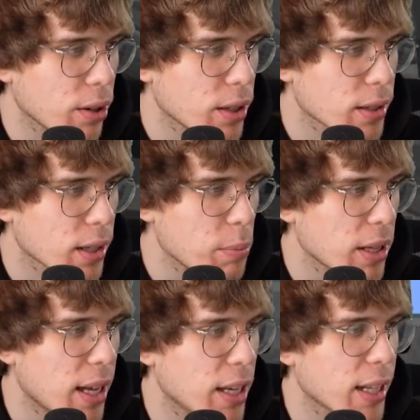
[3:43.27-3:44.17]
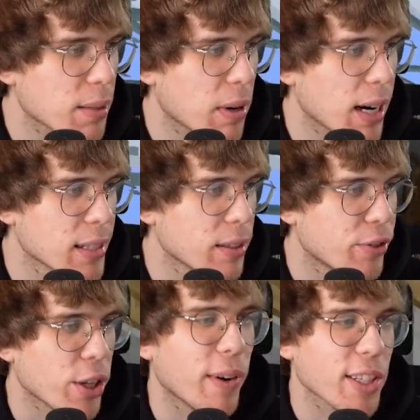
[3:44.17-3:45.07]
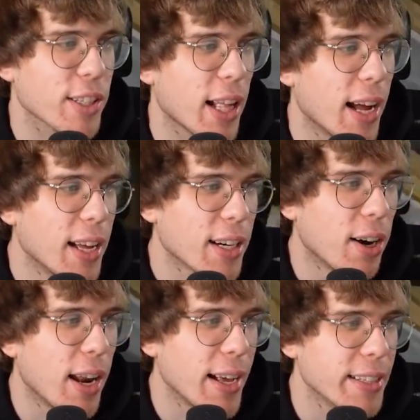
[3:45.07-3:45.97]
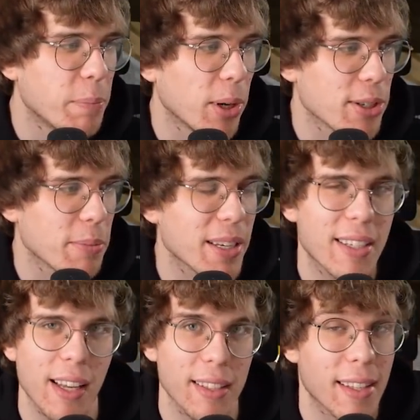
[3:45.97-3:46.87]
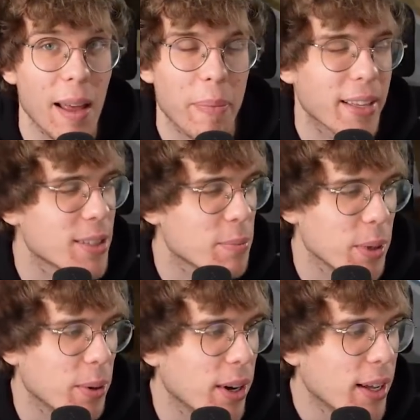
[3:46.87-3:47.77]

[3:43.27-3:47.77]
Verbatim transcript: jest zrobione i nasz magazyn wszedł właśnie na kolejny poziom. Jeszcze jest lepiej niż było.